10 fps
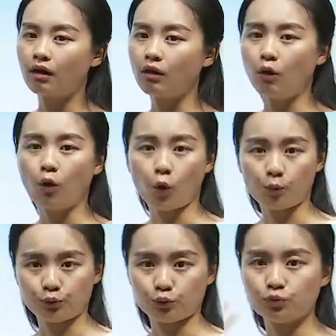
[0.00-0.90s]

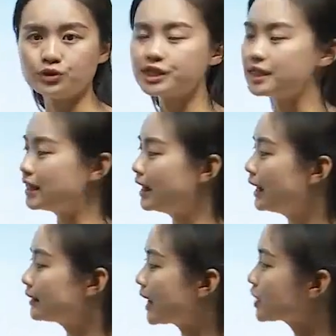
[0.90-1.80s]
哦，不是，
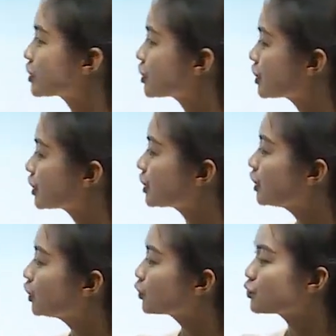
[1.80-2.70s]
它
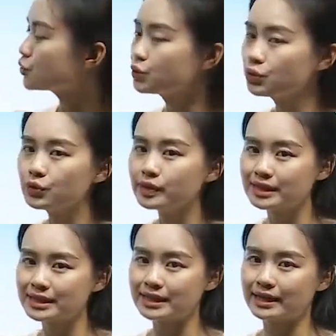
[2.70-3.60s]
是曲
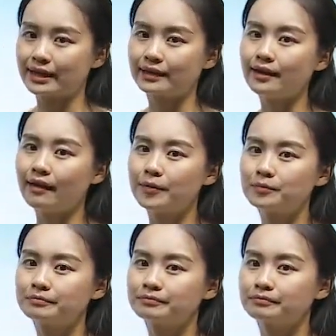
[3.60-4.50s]
斜的。
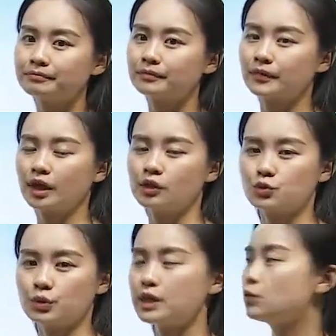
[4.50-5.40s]
嗯，
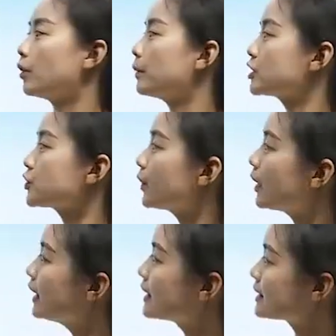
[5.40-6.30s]
所以我们
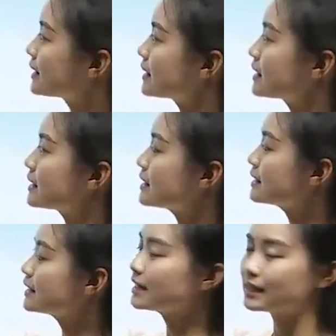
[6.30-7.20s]
说
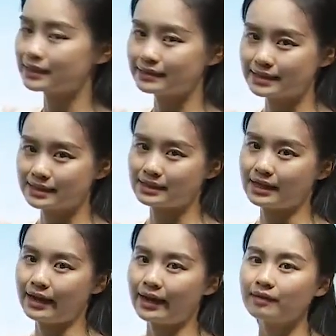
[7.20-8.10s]
石径
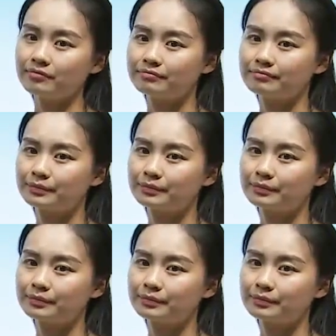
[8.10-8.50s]
斜。